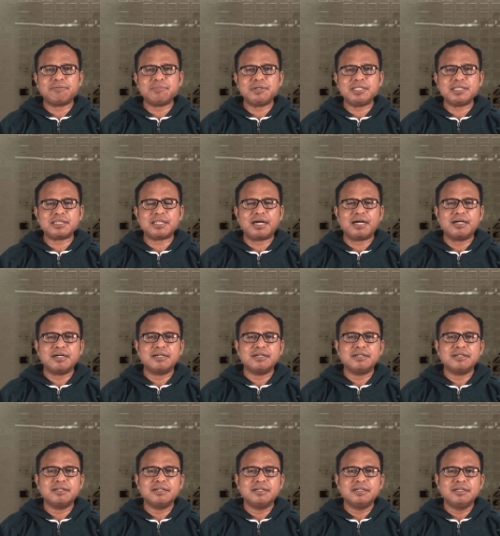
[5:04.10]
minta.
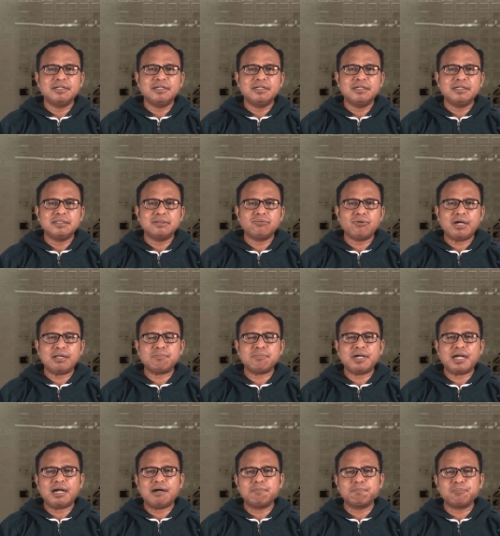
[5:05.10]
Tuhan
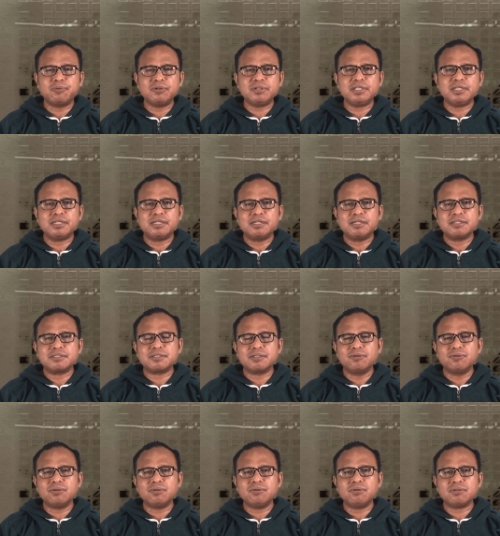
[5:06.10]
mengampuni
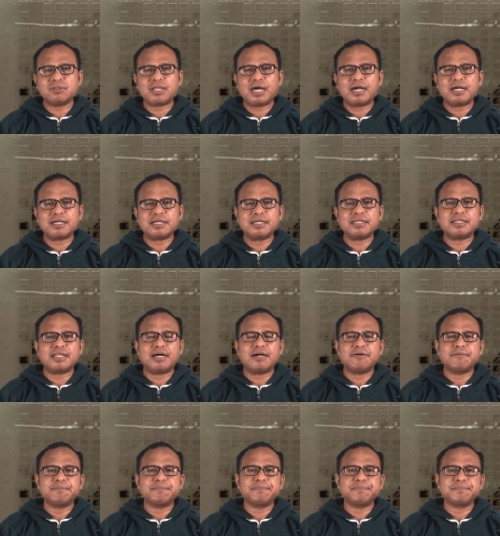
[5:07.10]
seluruh hutang kita.
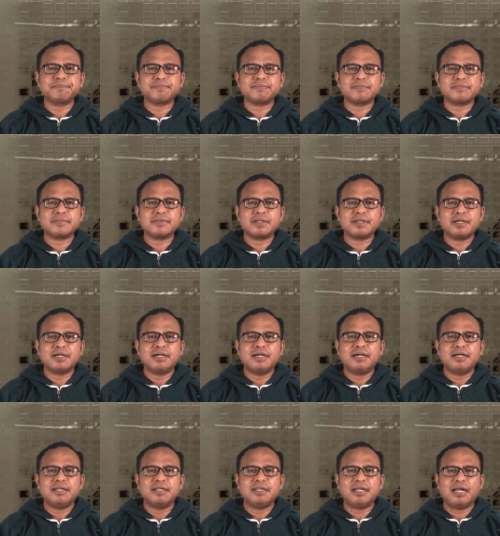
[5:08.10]

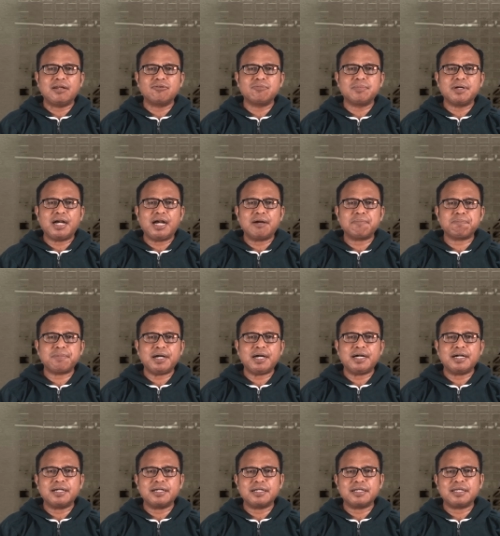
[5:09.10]
Lalu
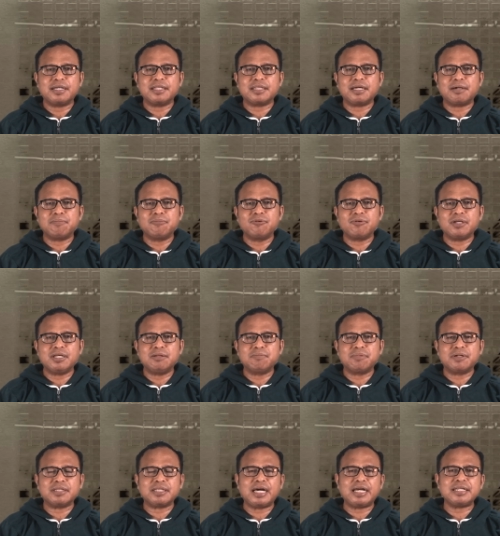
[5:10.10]
mengapa kita mungkin
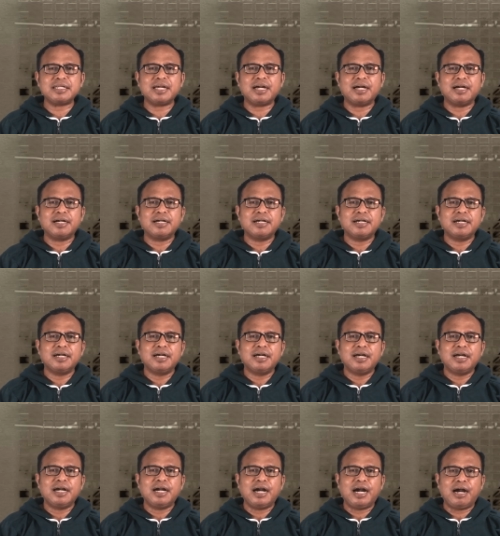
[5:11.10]
bertanya,
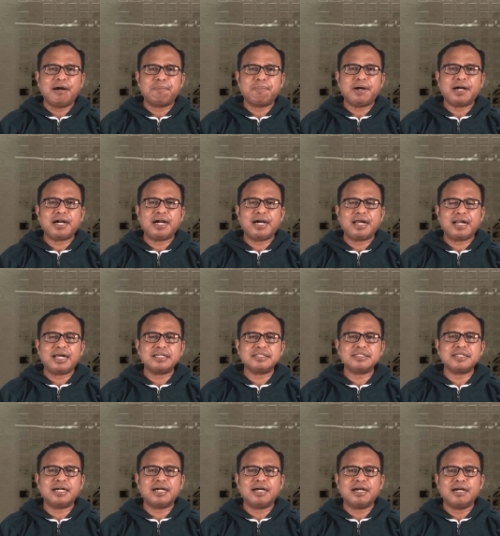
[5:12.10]
apakah
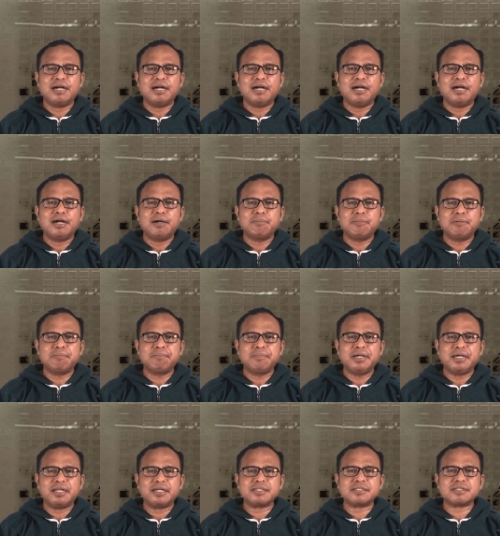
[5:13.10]
raja
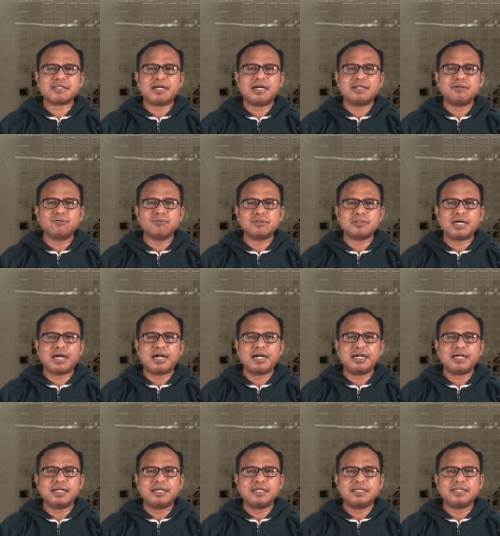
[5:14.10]
membereskan hutang
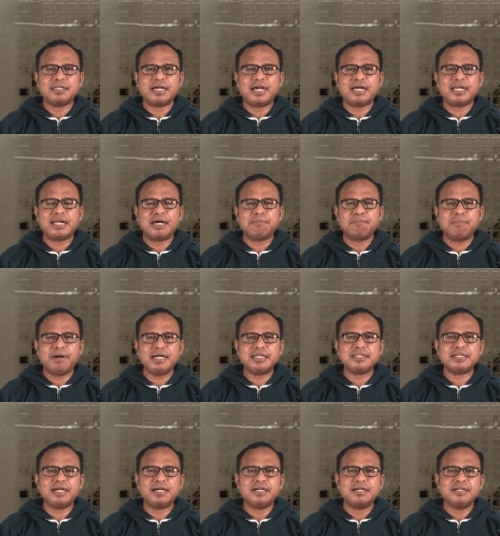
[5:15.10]
dengan
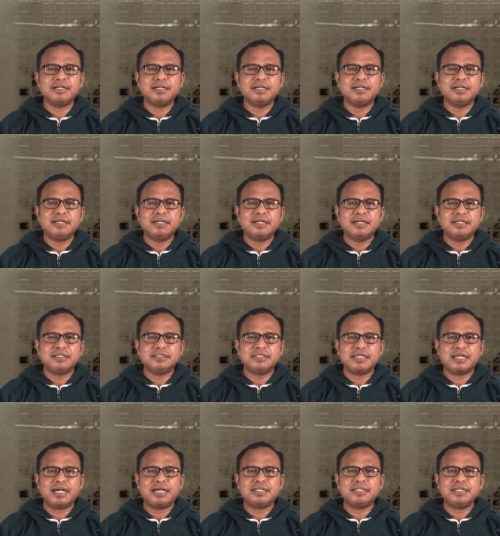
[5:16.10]
hambanya
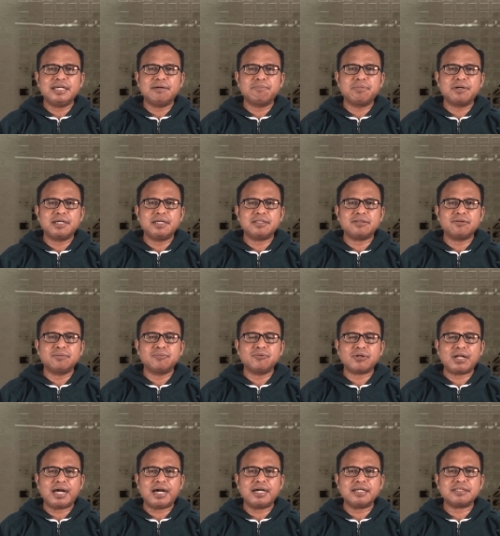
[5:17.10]
jika dia begitu
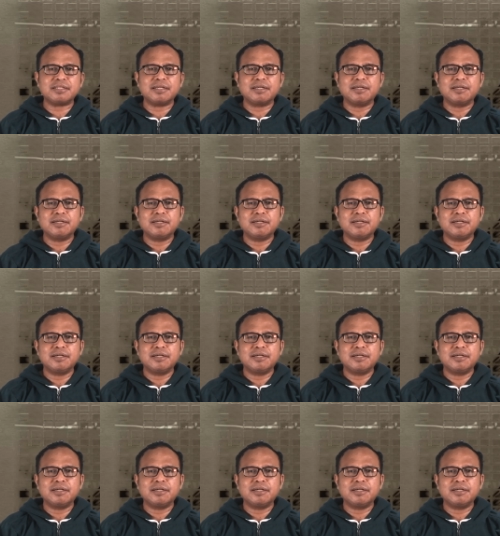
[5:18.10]
murah hati?